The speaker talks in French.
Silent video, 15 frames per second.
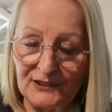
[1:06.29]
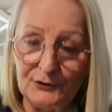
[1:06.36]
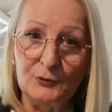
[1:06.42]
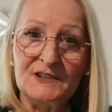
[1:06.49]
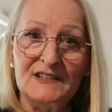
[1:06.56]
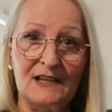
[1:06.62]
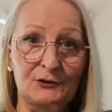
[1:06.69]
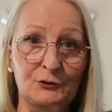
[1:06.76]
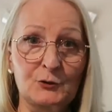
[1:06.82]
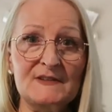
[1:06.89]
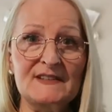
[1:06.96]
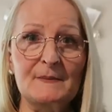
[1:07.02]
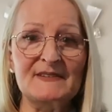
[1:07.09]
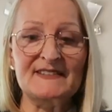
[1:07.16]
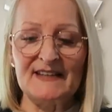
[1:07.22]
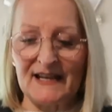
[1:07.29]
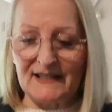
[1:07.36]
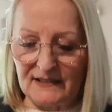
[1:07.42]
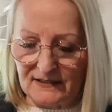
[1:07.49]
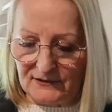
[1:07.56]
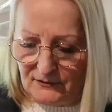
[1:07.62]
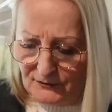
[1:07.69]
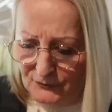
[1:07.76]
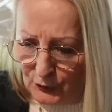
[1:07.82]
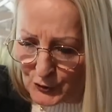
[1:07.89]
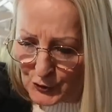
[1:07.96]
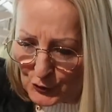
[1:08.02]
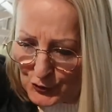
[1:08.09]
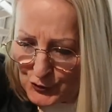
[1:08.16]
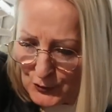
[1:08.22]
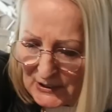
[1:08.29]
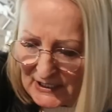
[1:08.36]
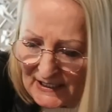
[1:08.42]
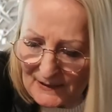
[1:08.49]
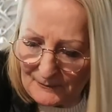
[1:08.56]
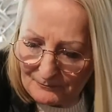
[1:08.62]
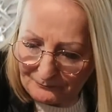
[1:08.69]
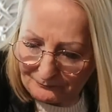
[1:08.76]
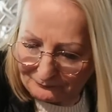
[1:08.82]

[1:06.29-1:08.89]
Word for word: Et donc il y a un deuxième sac de surgelés.